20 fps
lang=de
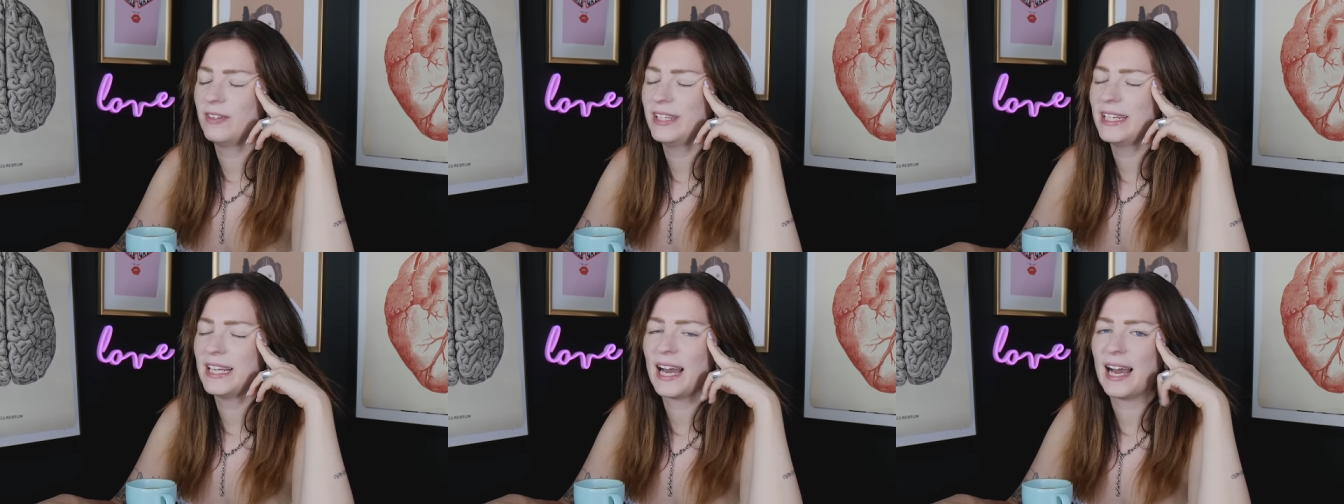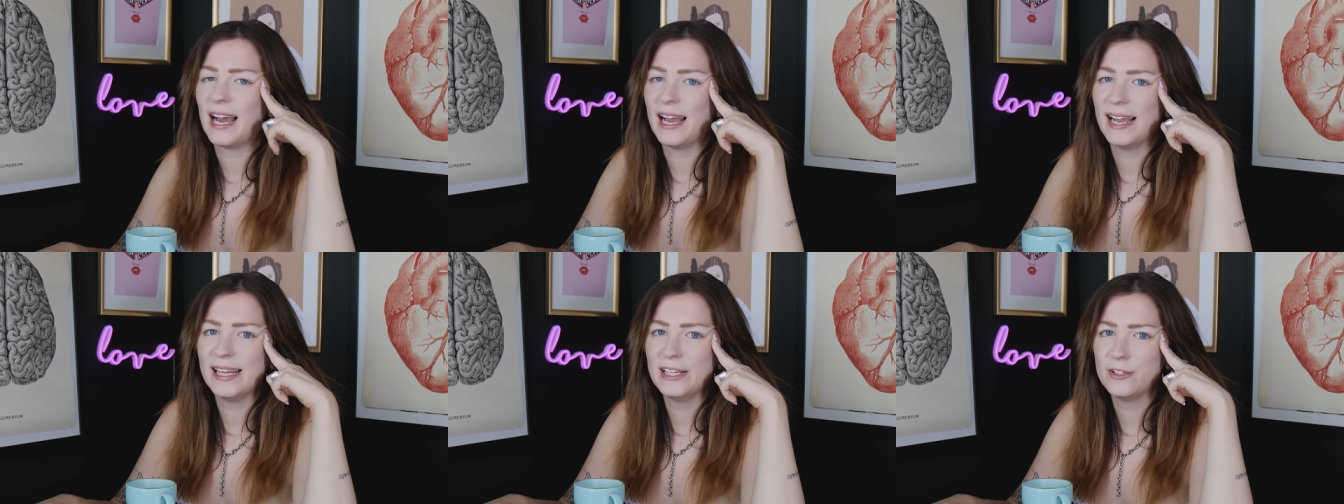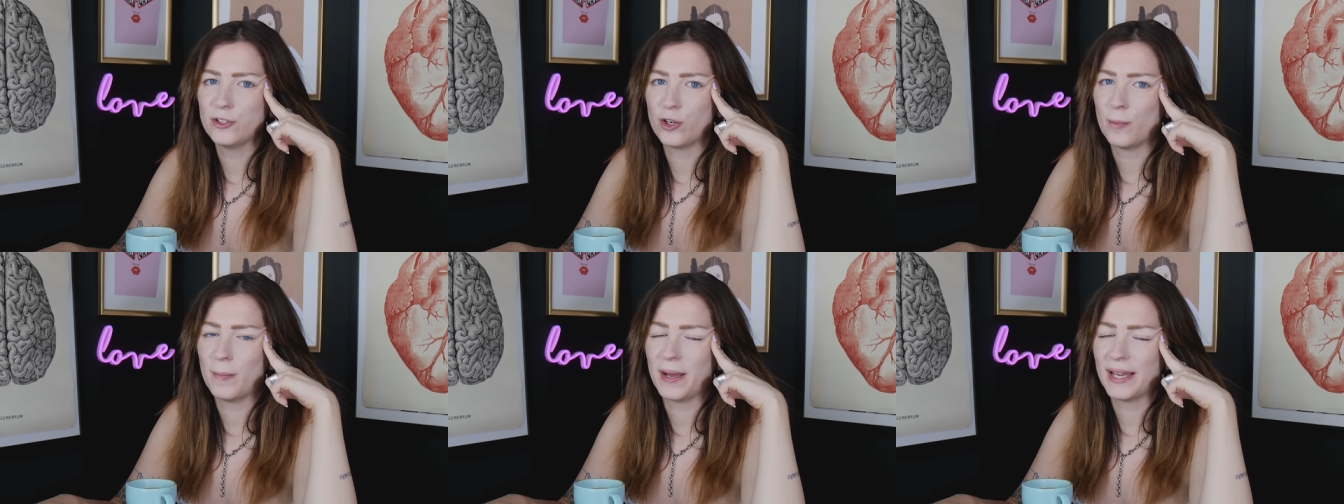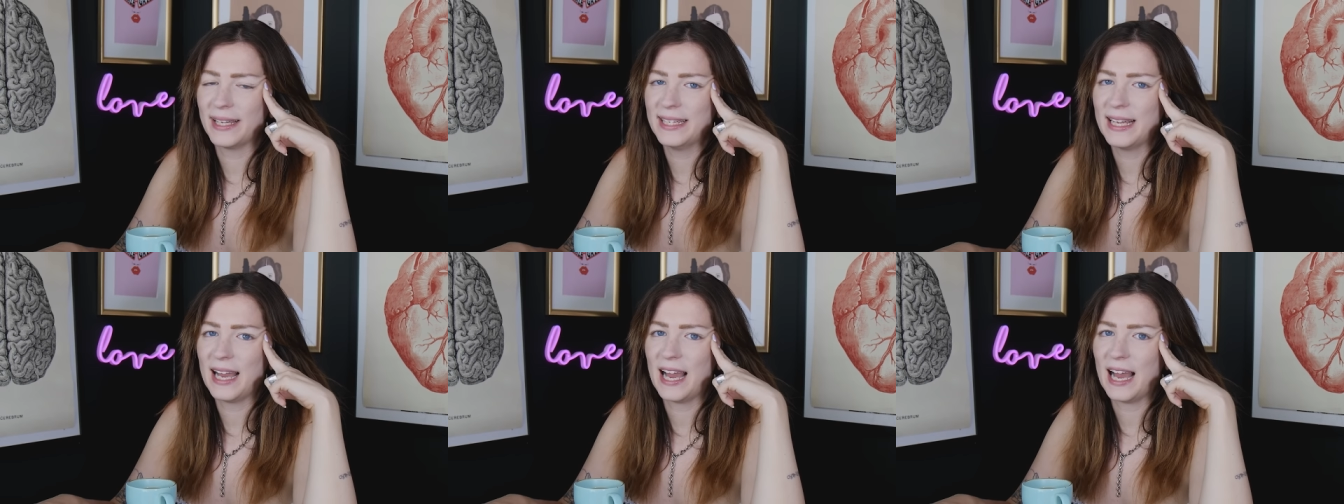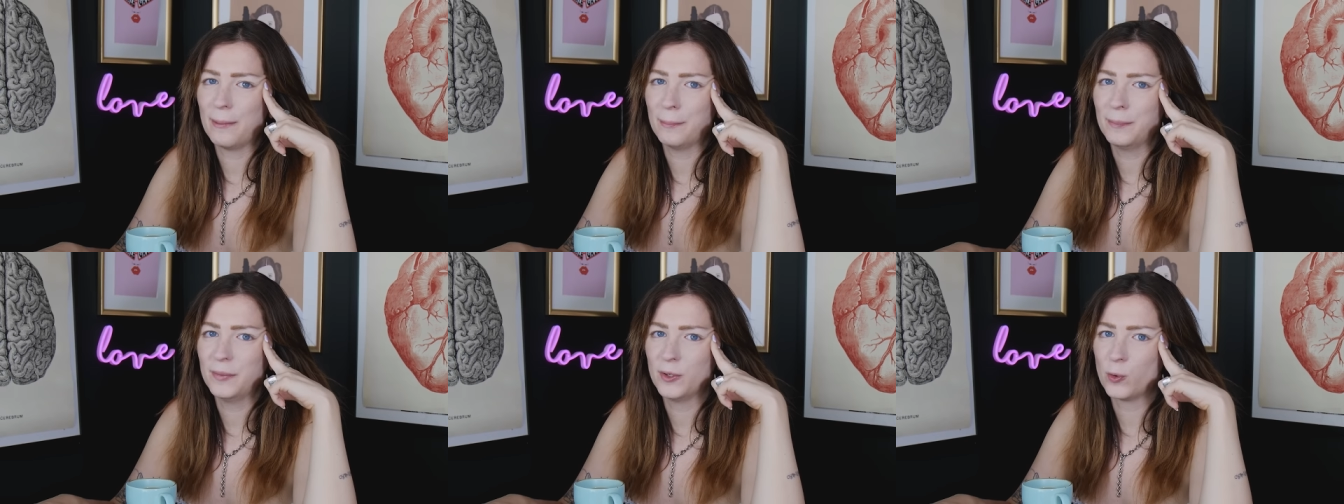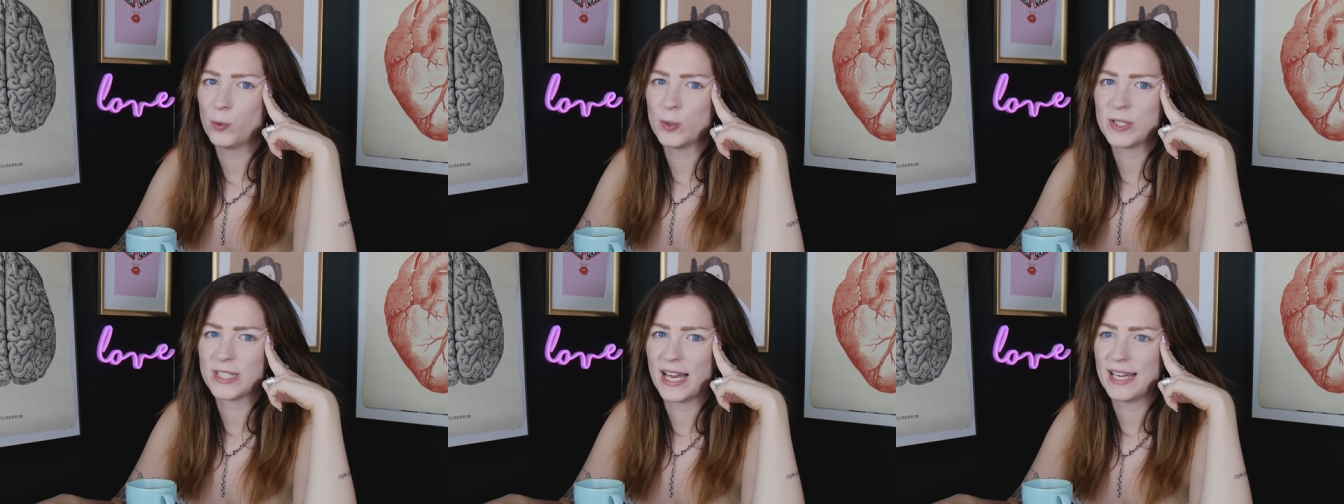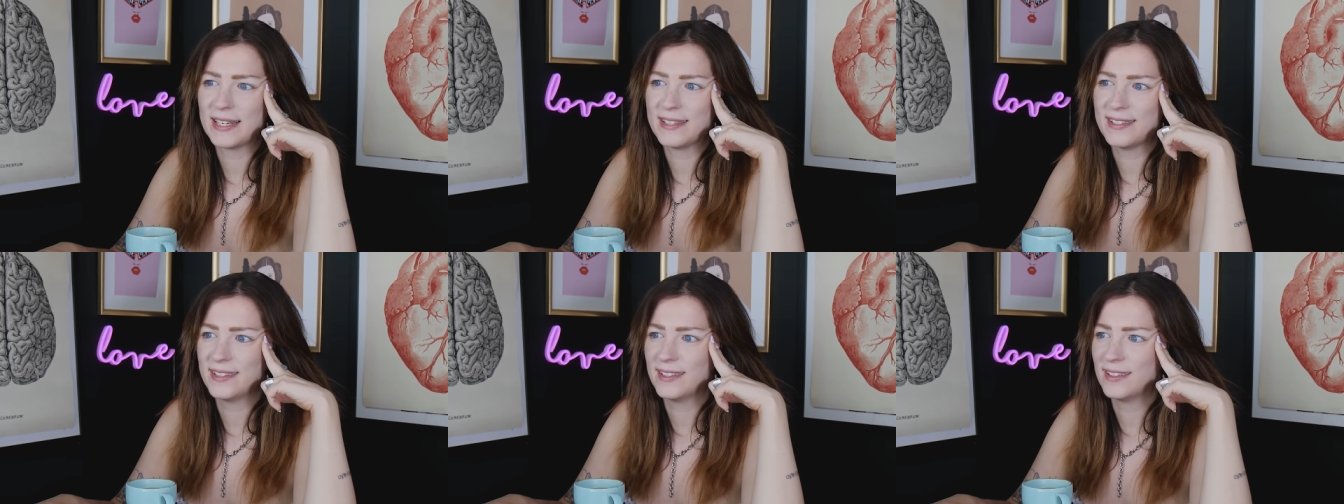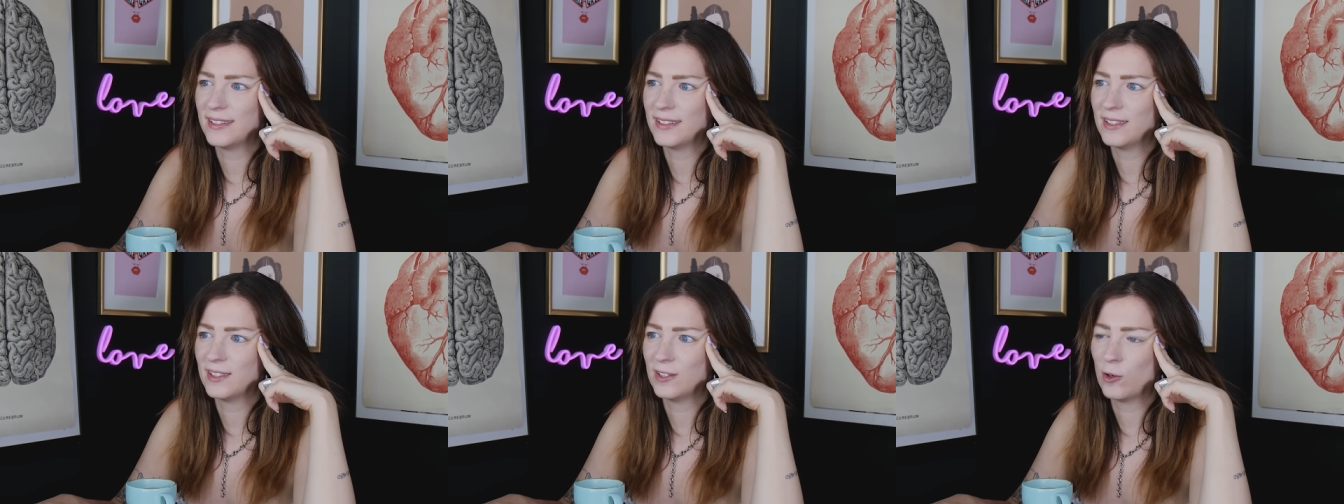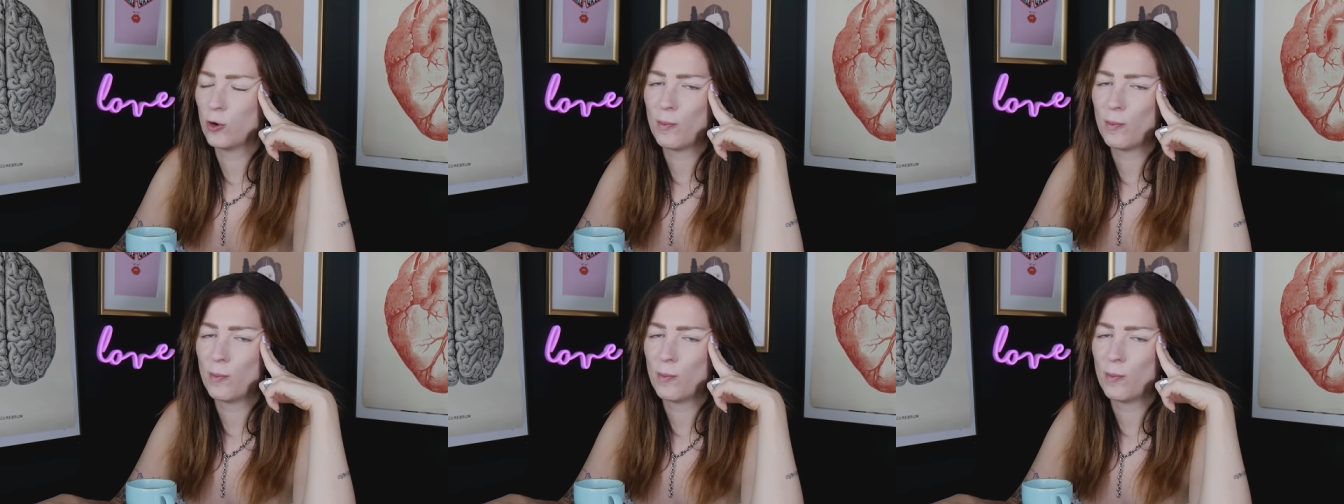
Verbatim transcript: Weder Rahel noch Maria haben eine großartige